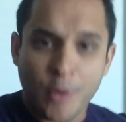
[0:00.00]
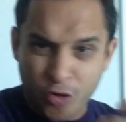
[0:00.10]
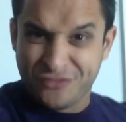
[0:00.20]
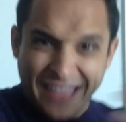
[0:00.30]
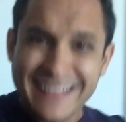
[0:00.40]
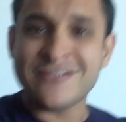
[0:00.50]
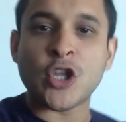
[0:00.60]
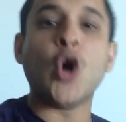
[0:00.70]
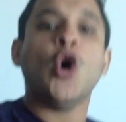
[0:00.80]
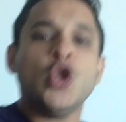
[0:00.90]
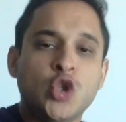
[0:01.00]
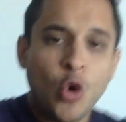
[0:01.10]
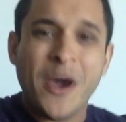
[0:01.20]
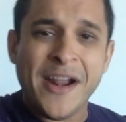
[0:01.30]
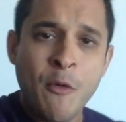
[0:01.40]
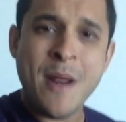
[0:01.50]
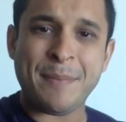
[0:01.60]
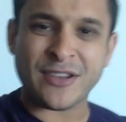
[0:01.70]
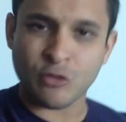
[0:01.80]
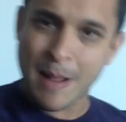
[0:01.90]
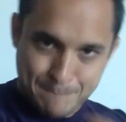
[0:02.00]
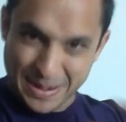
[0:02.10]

por dentro. Tú eres una persona